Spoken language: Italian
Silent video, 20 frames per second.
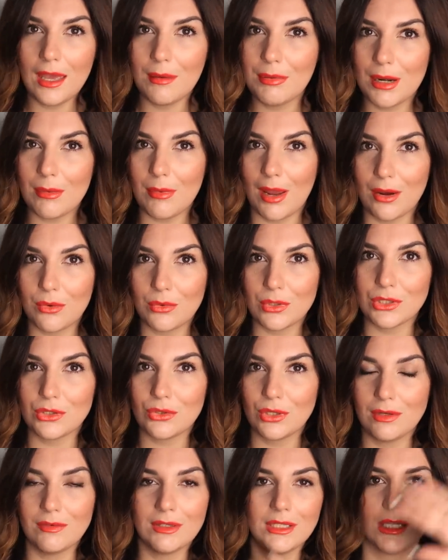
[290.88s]
e per me
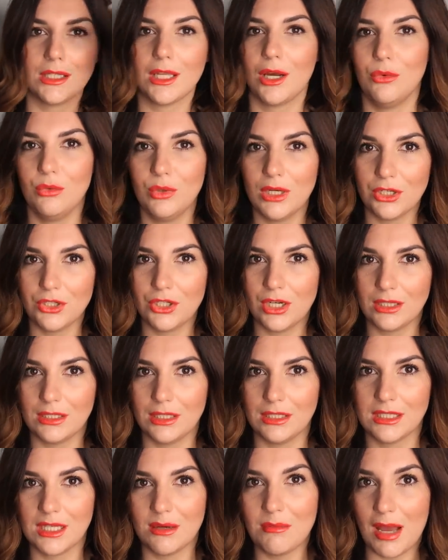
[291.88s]
questo è diventata una
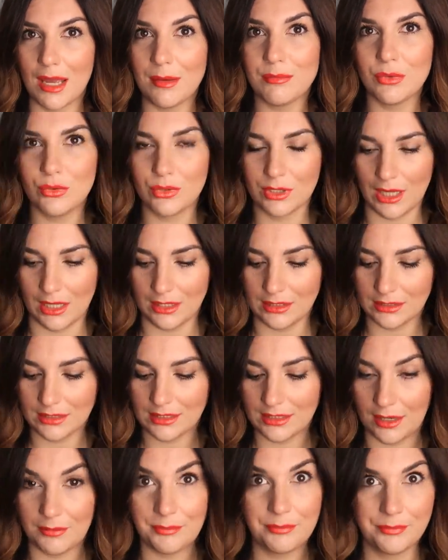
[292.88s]
certezza mai più
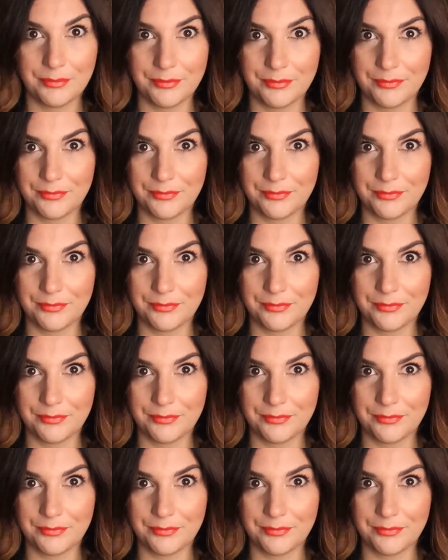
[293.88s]
senza